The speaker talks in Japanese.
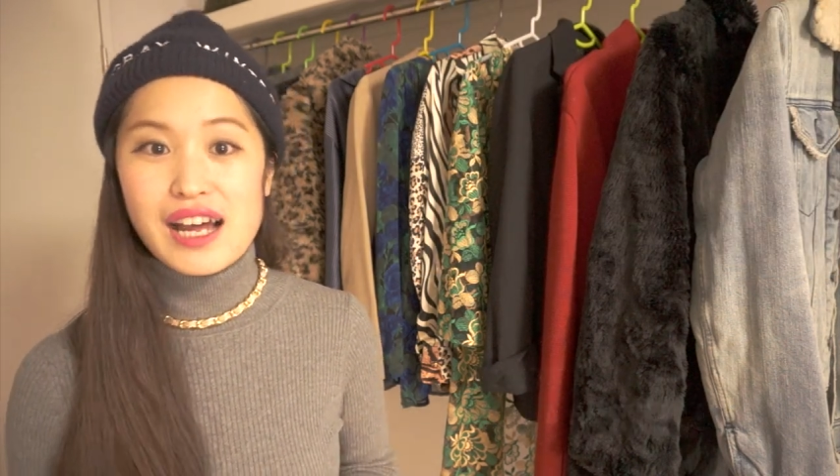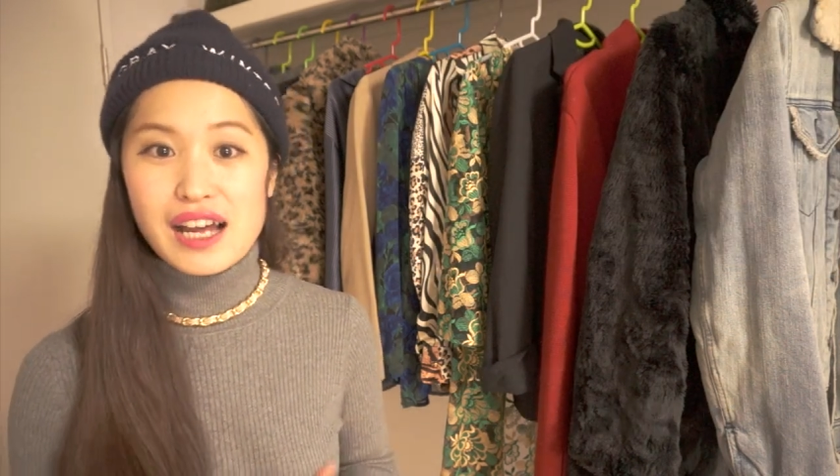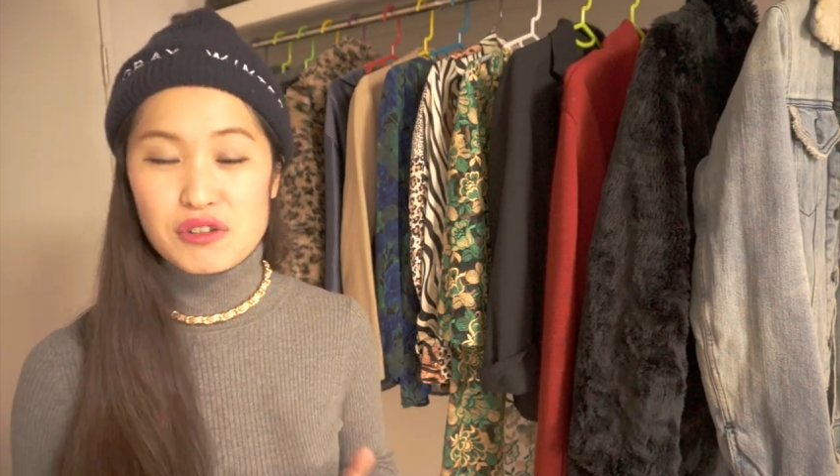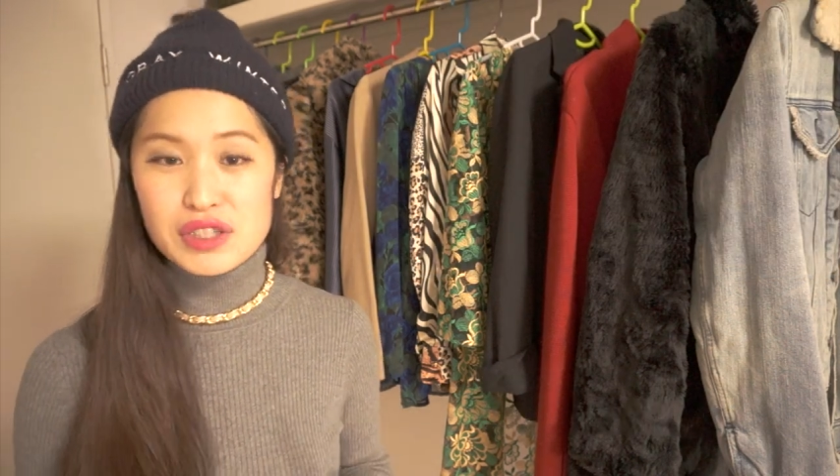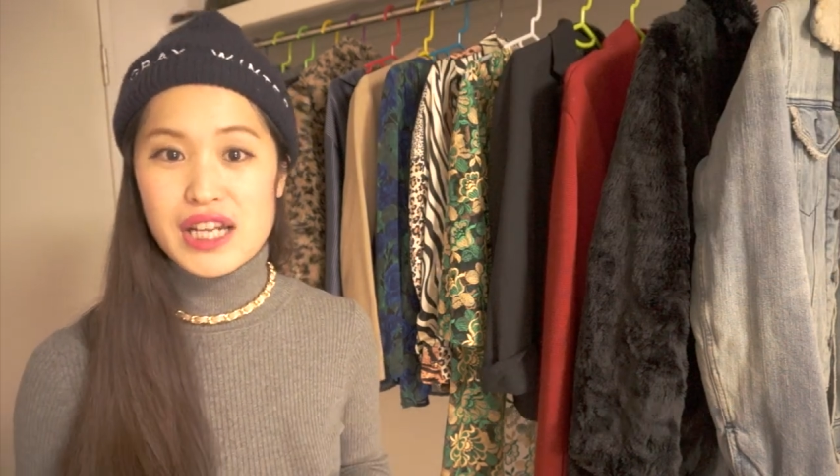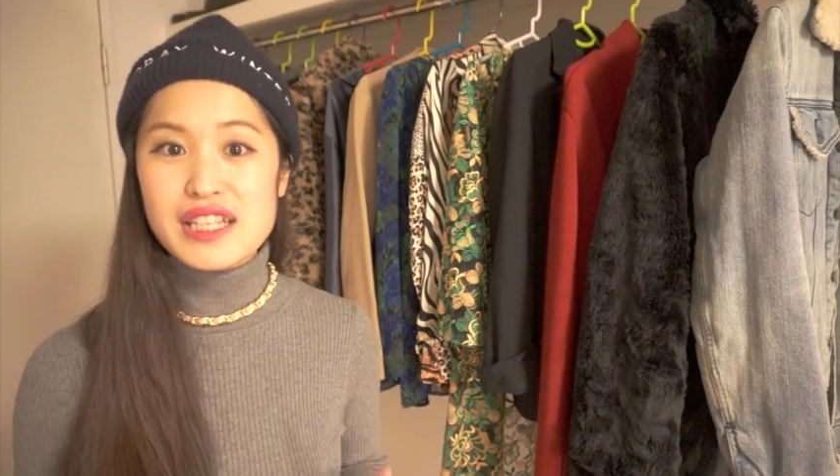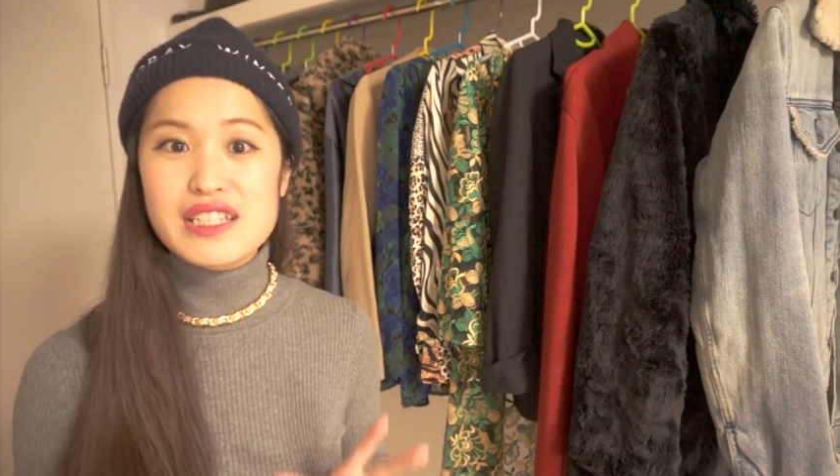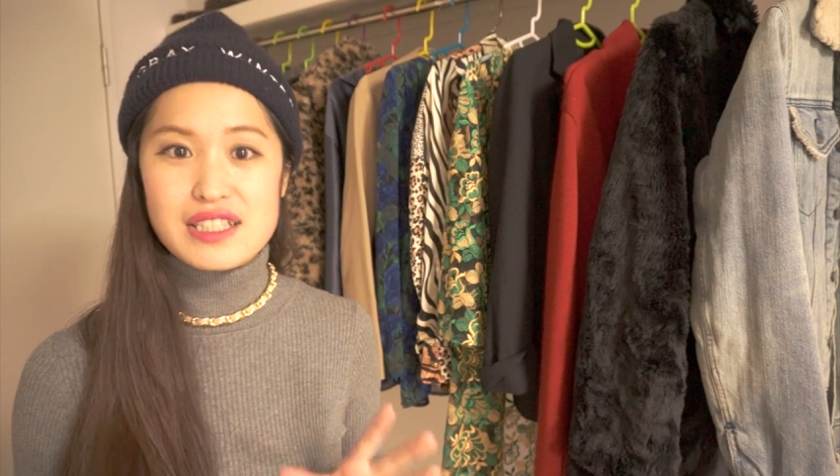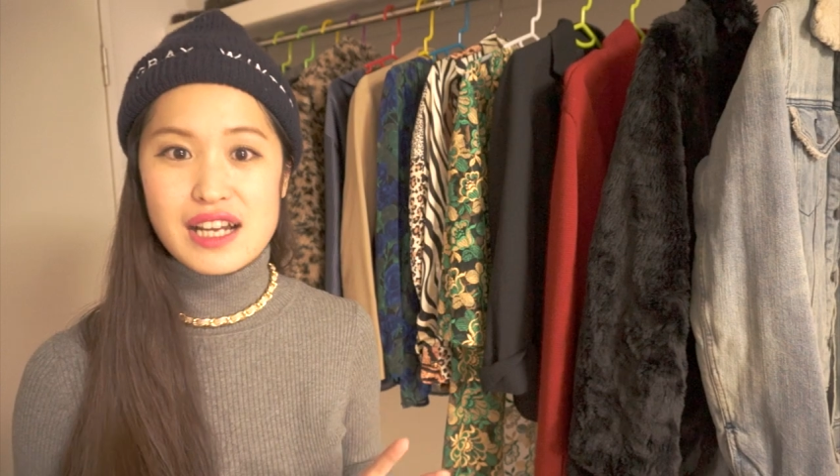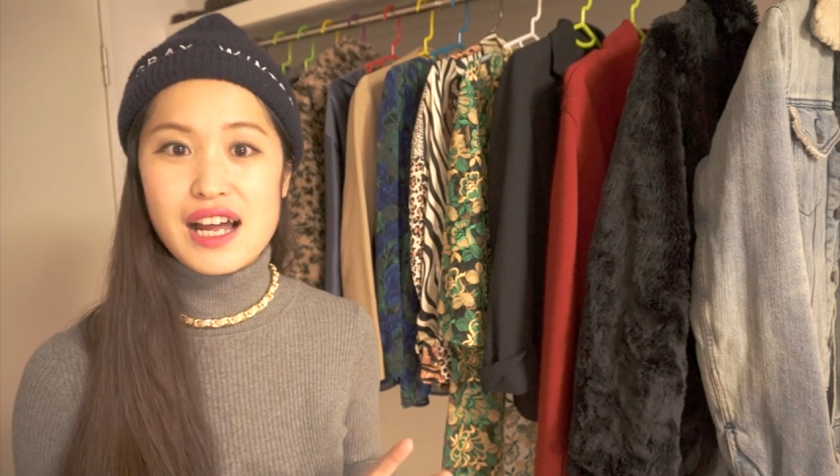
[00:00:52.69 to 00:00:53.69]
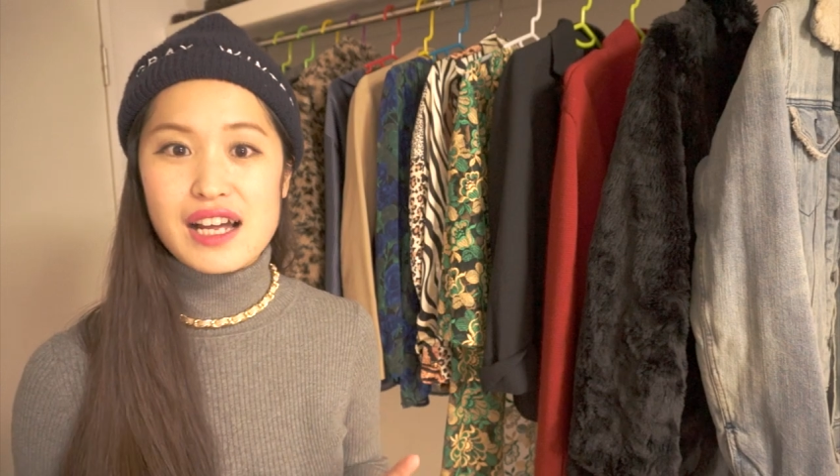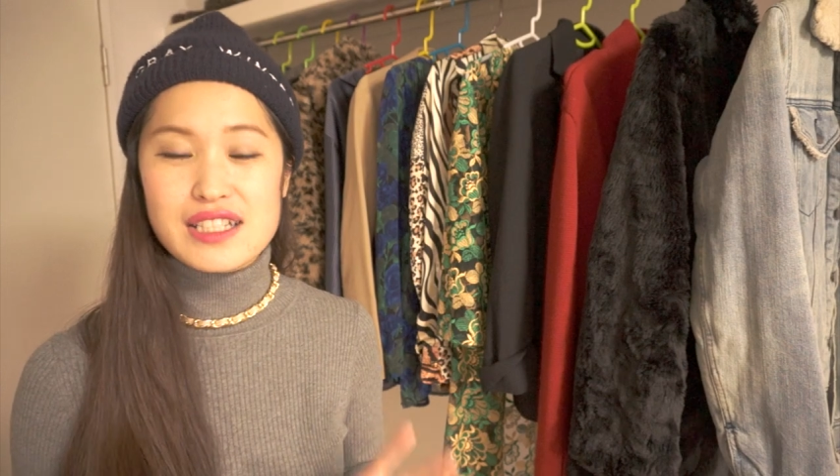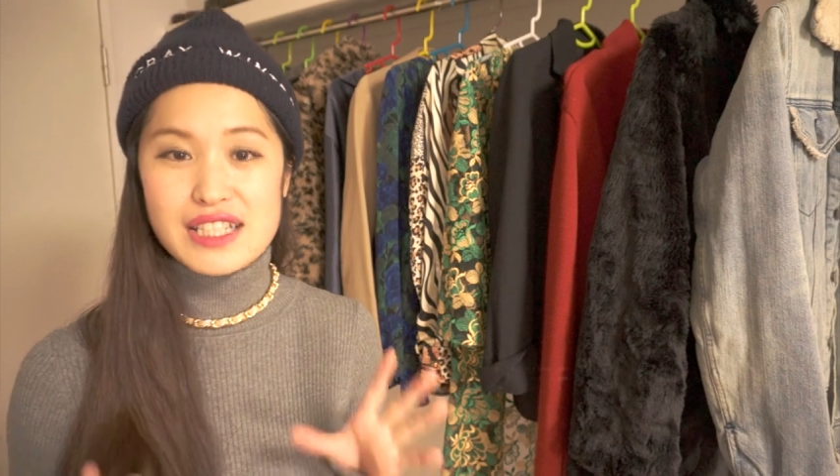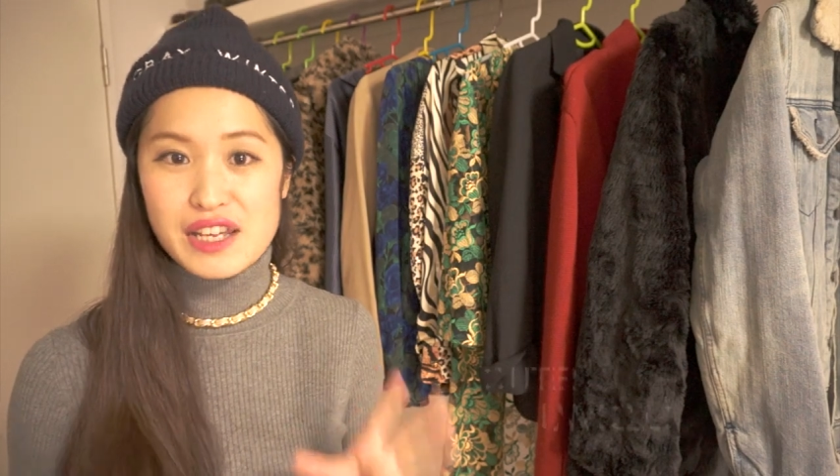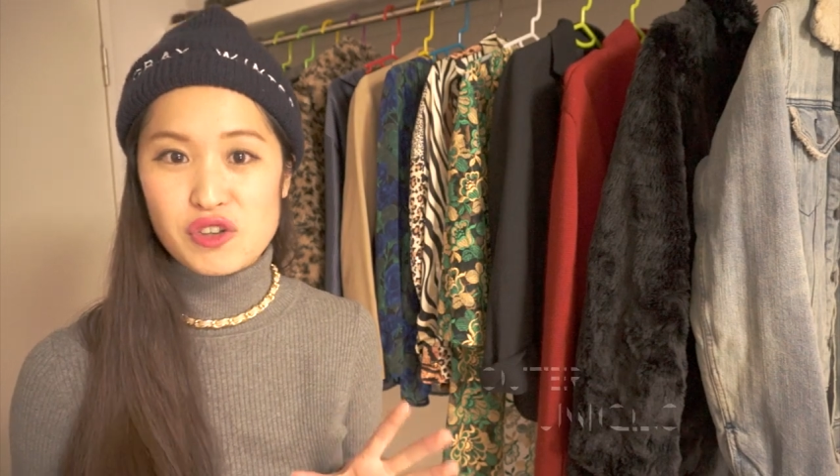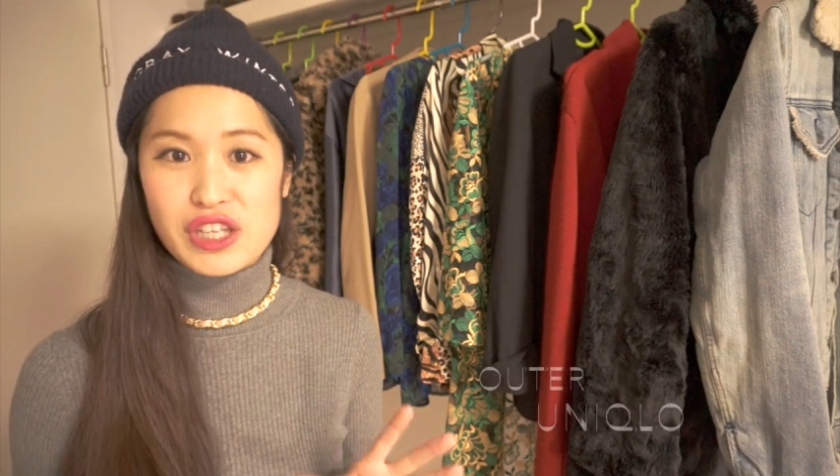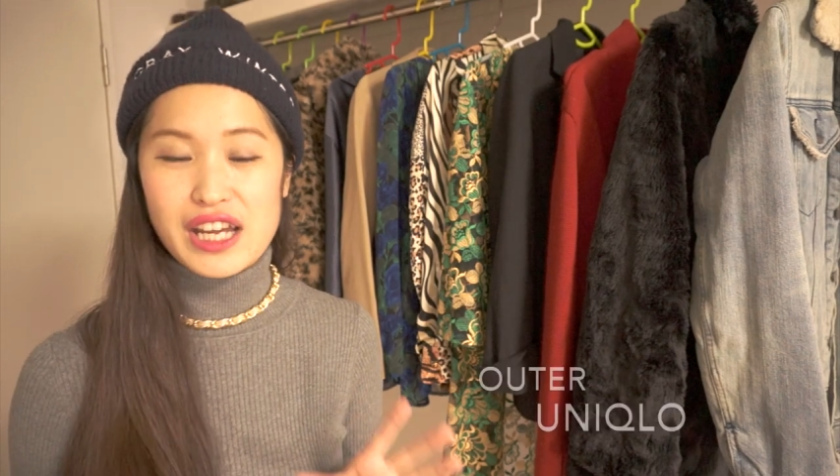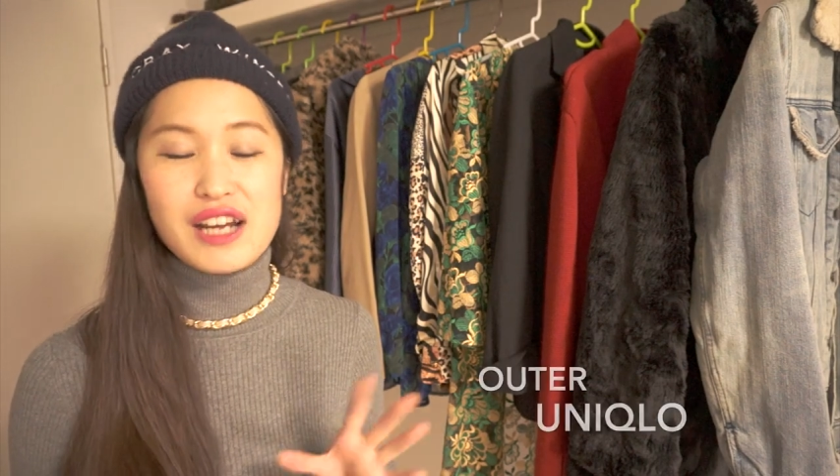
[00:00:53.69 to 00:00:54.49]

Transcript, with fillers: アウターですが、最後に